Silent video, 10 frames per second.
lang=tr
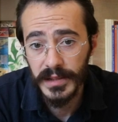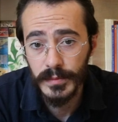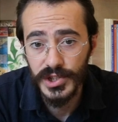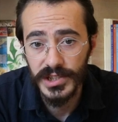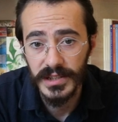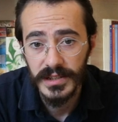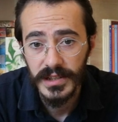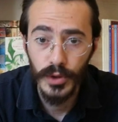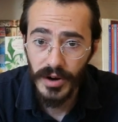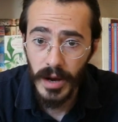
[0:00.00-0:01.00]
yayılmıştı.
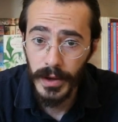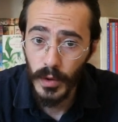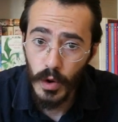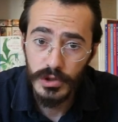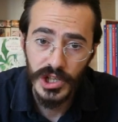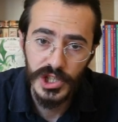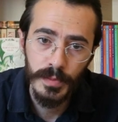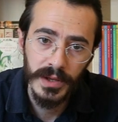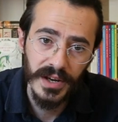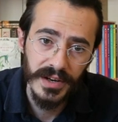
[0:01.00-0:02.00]
Buna rağmen o
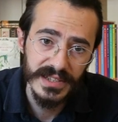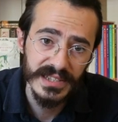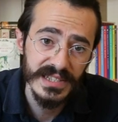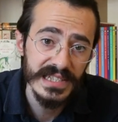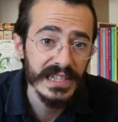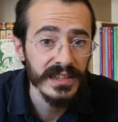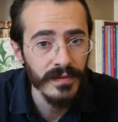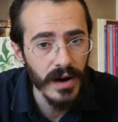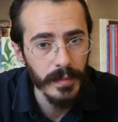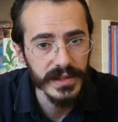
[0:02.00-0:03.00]
çalışmalarına titizlikle
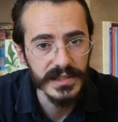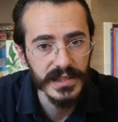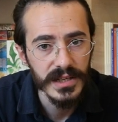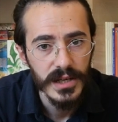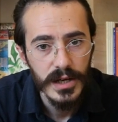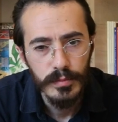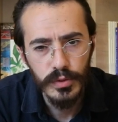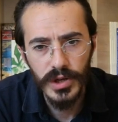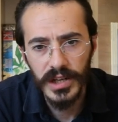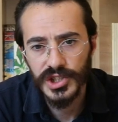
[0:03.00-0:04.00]
devam etti.
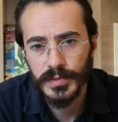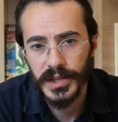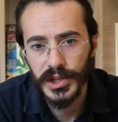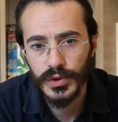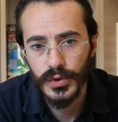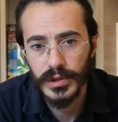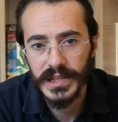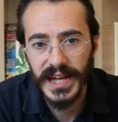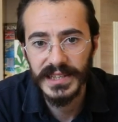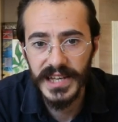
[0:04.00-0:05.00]
Bu tartışmaları
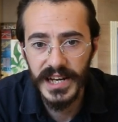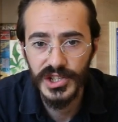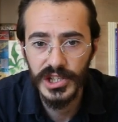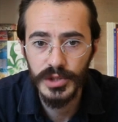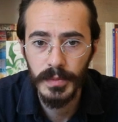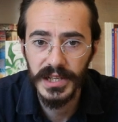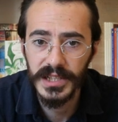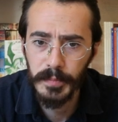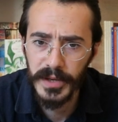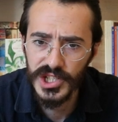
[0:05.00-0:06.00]
körükleyen diğer
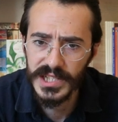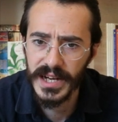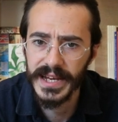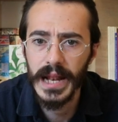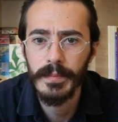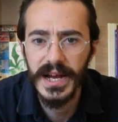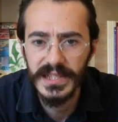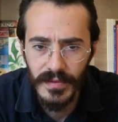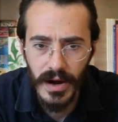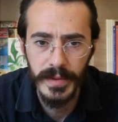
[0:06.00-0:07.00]
çalışmaları da peşi sıra
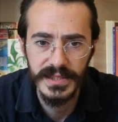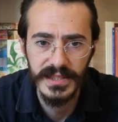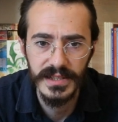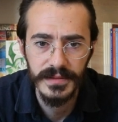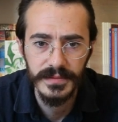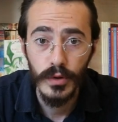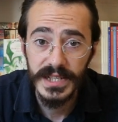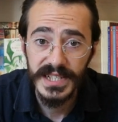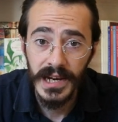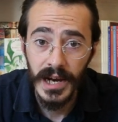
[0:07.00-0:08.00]
gelmeye devam etti. Bu
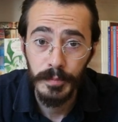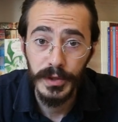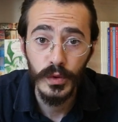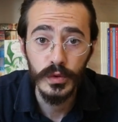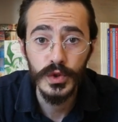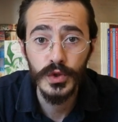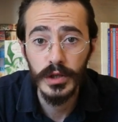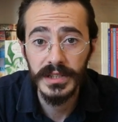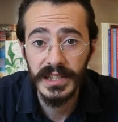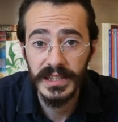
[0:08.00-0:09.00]
eserler
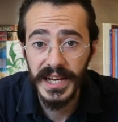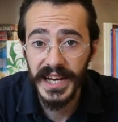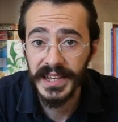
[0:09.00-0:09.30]
1904 yılında